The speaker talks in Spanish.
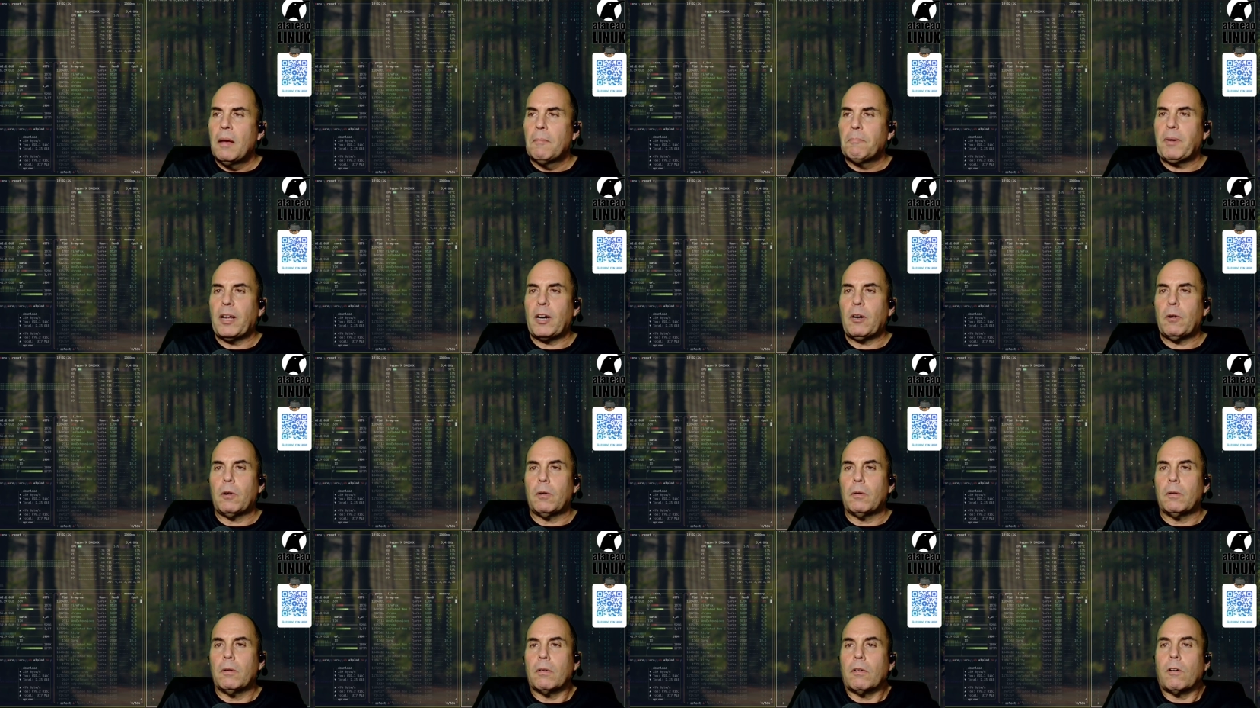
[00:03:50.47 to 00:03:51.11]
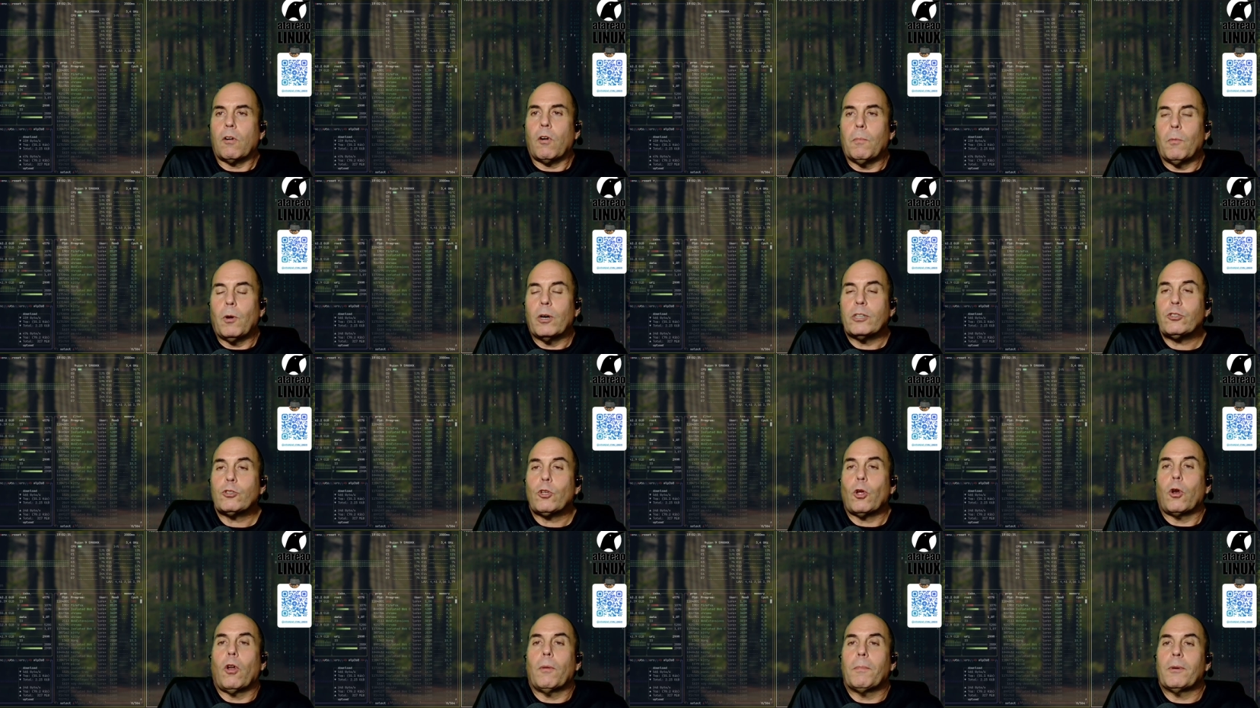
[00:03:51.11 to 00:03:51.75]
Pero como
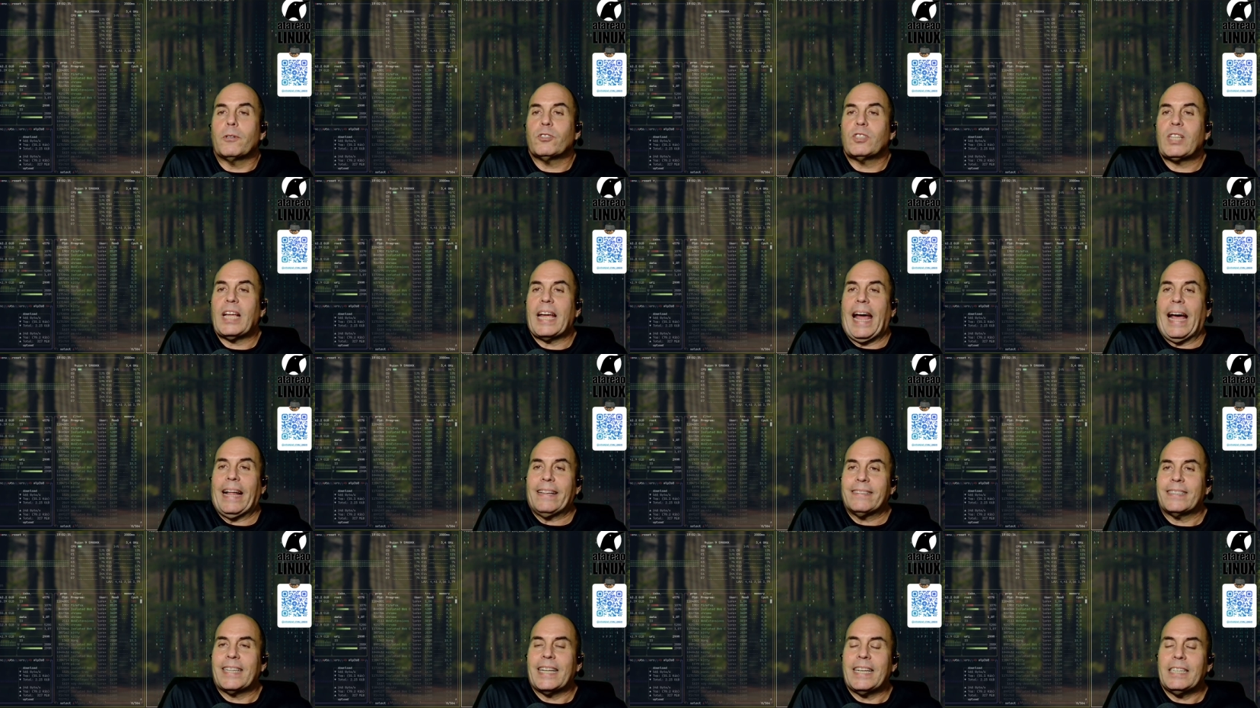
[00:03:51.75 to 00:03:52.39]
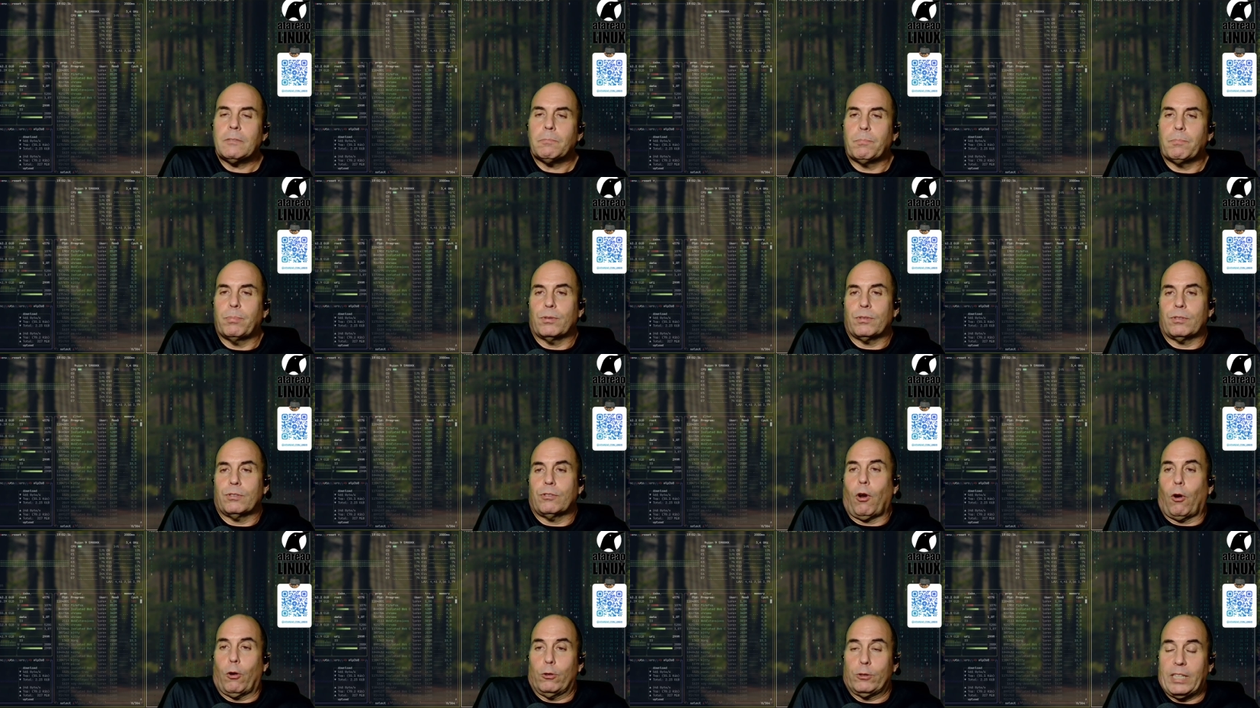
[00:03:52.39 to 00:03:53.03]
esto lo monté antes,
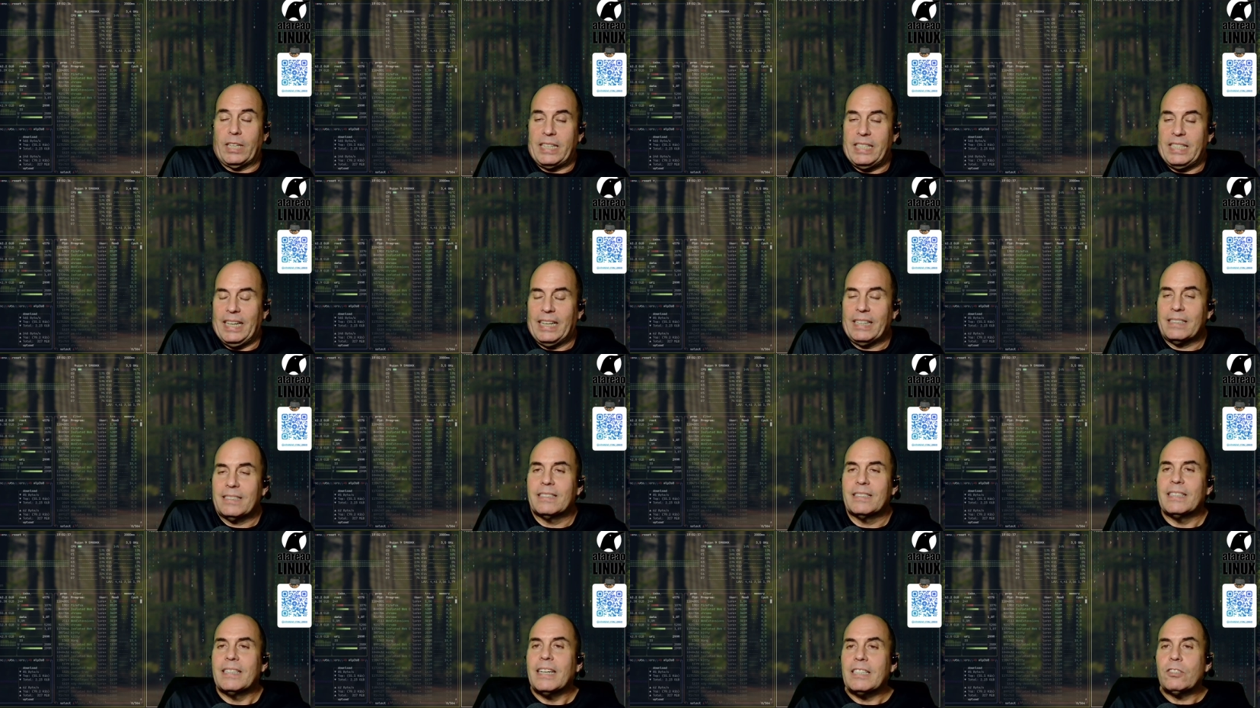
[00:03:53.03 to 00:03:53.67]
pues no lo tenía.